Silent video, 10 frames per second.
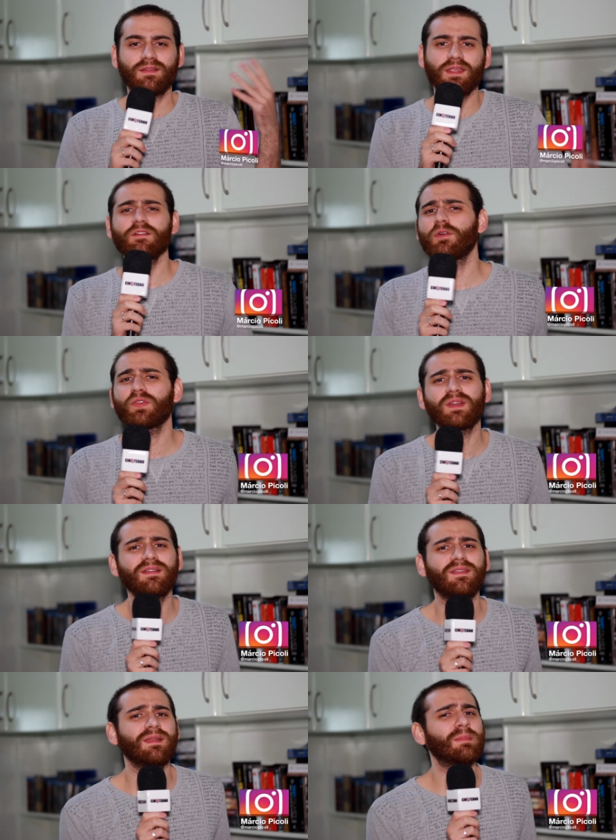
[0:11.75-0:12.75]
Sim, vou ser
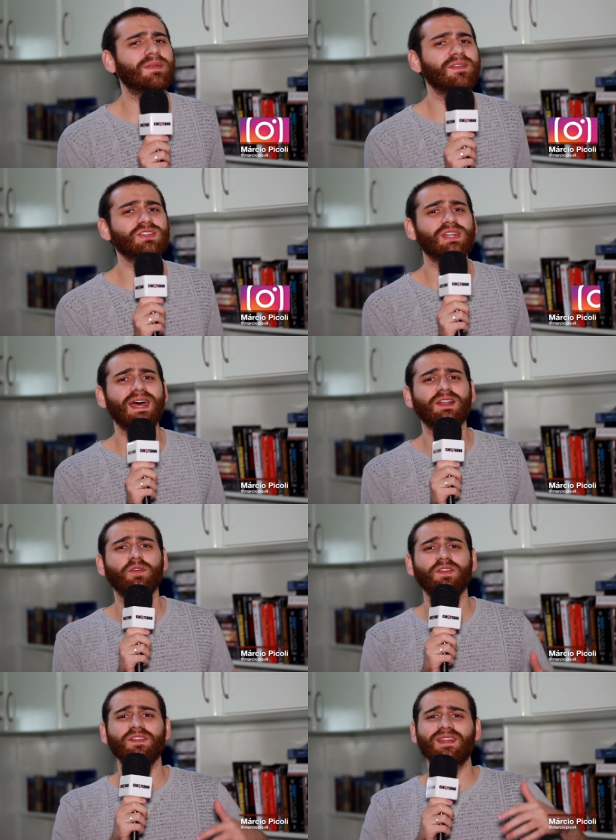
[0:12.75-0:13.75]
simples e direto.
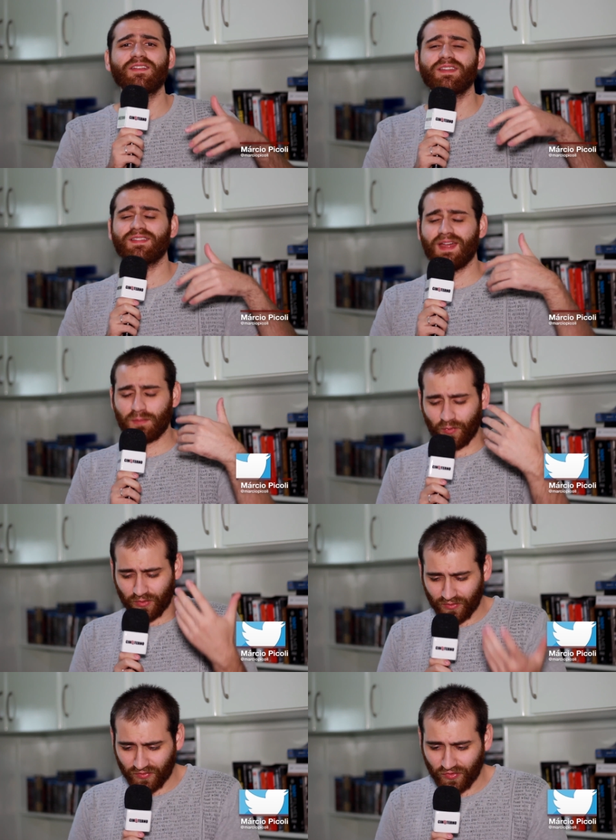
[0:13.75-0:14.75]
Vocês devem estar
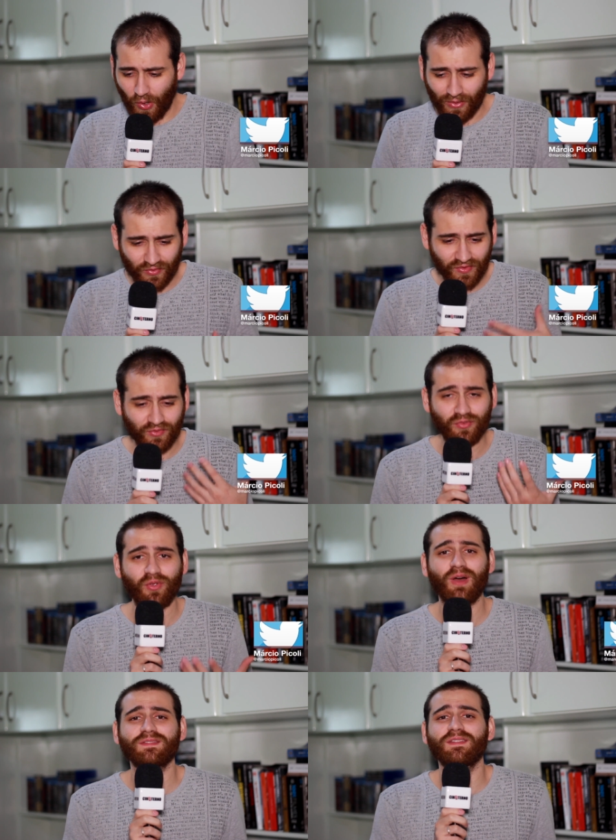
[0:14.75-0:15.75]
muito ansiosos e
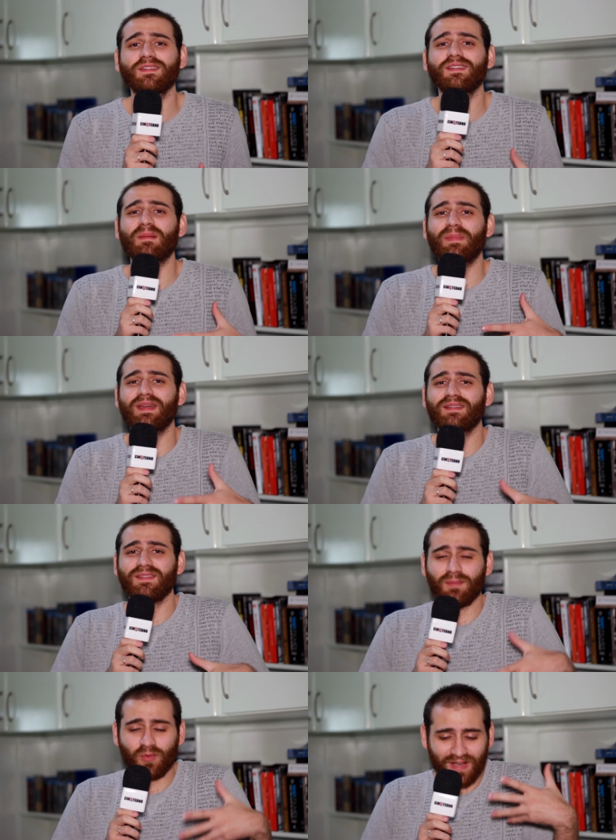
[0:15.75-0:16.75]
ansiosos em saber
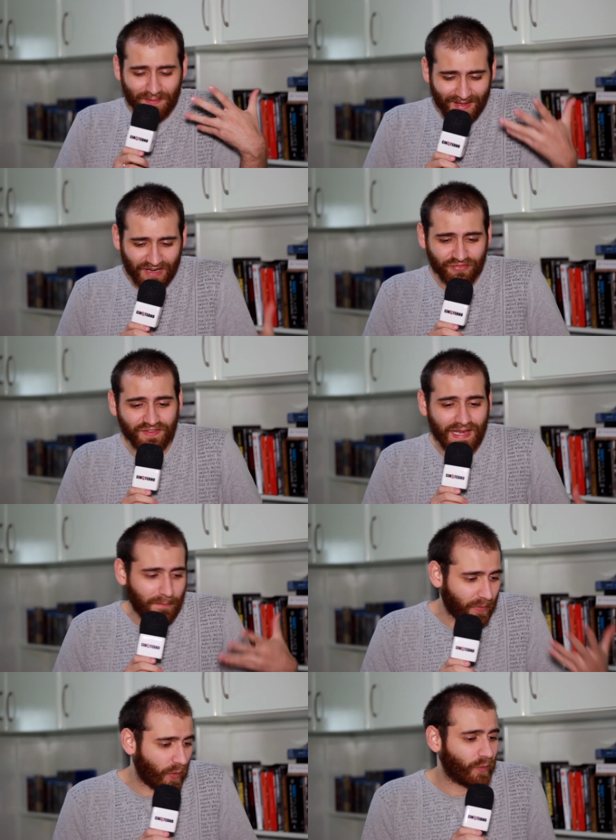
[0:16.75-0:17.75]
se Mulher Maravilha é
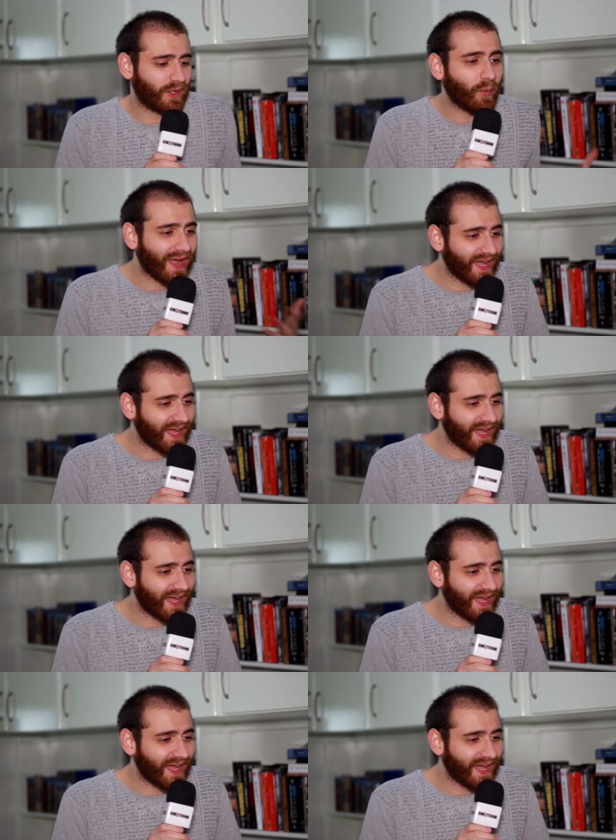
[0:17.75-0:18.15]
bom ou não